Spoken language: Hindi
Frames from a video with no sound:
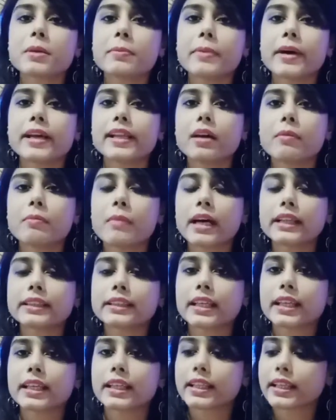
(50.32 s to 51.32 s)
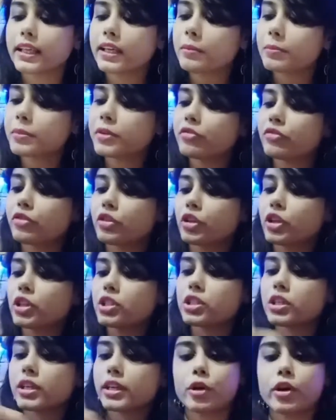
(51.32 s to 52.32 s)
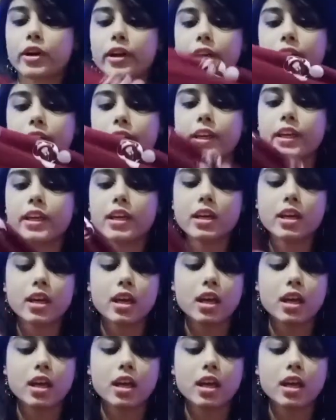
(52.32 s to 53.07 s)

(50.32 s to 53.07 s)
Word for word: पहले हम बात करते हैं अपने फर्स्ट प्रोडक्ट की